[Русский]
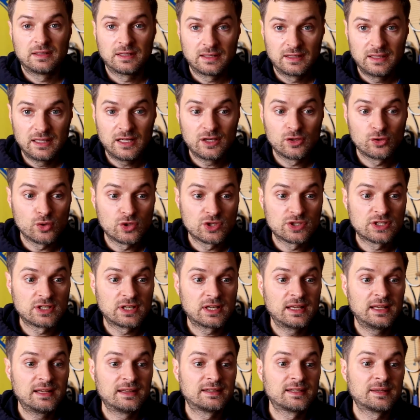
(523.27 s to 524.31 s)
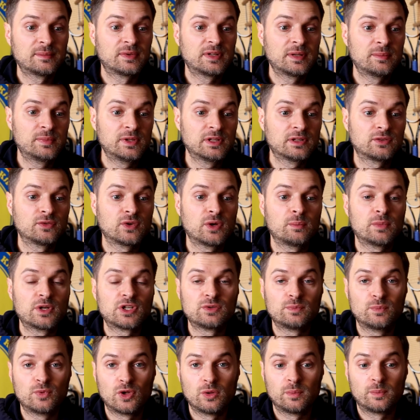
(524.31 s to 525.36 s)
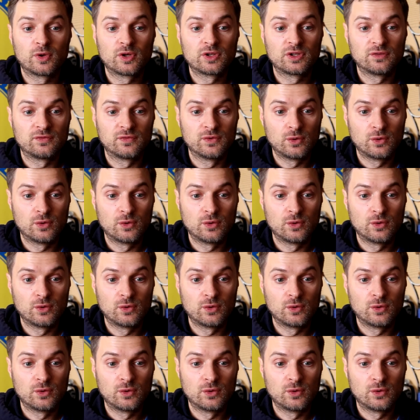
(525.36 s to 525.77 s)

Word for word: Тогда Роджер Эйсом забил свой матчбол против